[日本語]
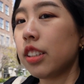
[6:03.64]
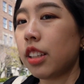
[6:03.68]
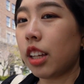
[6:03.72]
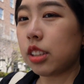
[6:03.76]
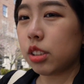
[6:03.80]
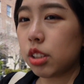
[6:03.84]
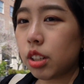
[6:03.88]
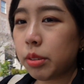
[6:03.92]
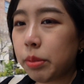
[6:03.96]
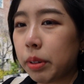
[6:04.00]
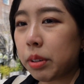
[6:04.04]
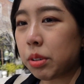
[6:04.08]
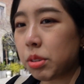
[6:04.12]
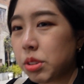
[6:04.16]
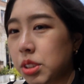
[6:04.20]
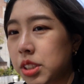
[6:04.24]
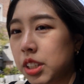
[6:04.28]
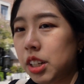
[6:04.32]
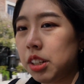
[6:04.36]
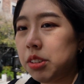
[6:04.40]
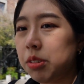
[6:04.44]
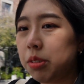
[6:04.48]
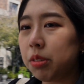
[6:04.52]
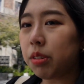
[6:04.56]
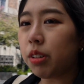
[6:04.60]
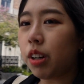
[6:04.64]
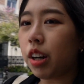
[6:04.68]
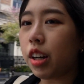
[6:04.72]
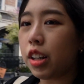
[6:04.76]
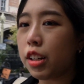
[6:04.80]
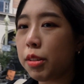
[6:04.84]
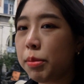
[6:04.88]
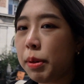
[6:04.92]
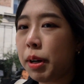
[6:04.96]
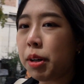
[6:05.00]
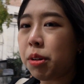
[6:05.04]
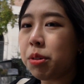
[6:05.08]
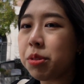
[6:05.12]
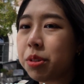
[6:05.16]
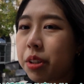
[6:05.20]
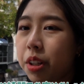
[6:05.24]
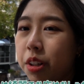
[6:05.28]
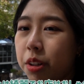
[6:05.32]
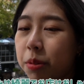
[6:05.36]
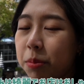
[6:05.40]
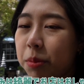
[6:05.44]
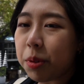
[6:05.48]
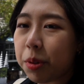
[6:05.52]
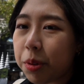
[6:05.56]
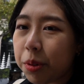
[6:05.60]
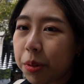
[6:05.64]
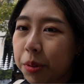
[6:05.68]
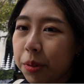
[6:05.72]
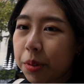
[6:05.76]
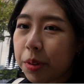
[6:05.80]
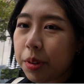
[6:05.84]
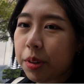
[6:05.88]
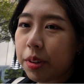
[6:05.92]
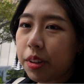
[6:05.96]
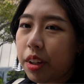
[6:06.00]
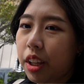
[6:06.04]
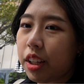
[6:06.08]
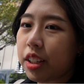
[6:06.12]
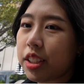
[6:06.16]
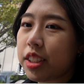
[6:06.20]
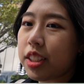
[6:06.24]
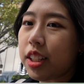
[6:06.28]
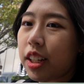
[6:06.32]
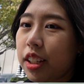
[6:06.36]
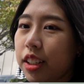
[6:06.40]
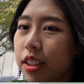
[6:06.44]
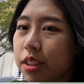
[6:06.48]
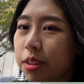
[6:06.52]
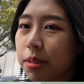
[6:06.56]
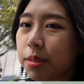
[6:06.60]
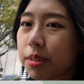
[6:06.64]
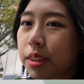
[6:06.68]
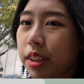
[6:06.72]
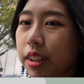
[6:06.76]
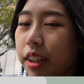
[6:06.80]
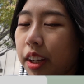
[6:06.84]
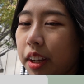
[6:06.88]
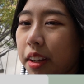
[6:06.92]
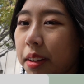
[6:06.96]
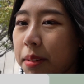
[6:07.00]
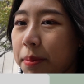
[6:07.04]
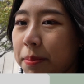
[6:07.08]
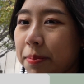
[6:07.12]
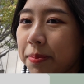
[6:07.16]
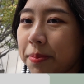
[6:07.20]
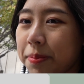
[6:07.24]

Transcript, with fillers: 例えばこちらのカルバーホテルも歴史ありそうじゃないヘ